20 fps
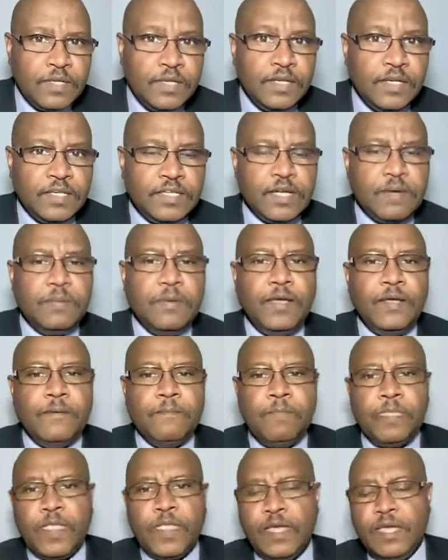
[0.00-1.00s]
انتبه
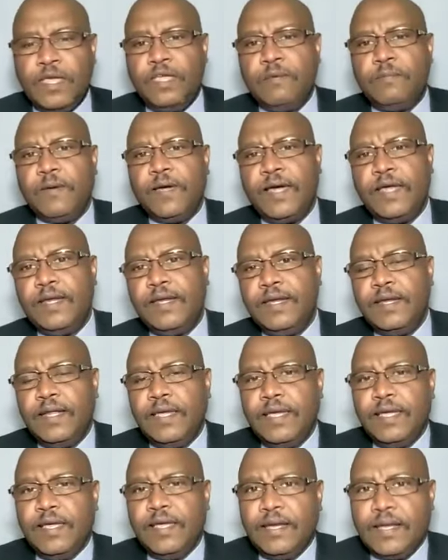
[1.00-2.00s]
يجب أن
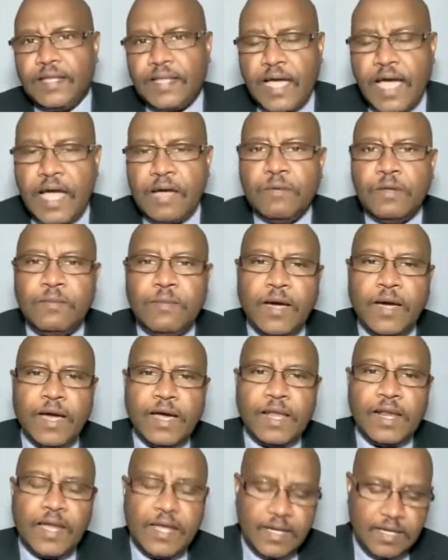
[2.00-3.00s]
نتعامل
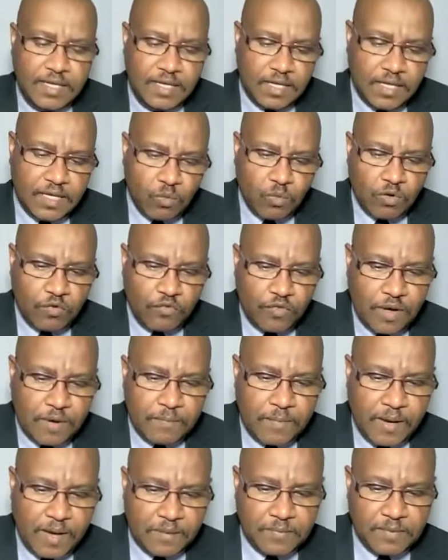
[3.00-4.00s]
بعقلانية
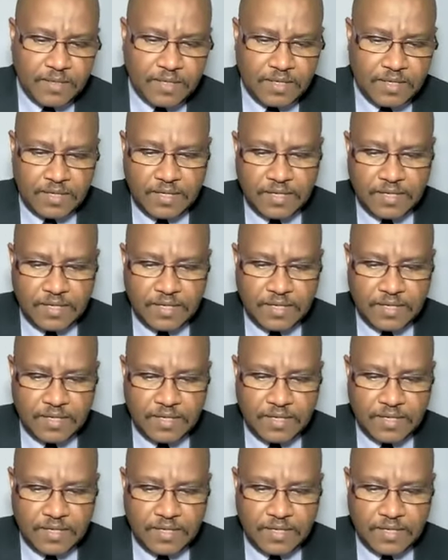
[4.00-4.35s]
وفهم عميق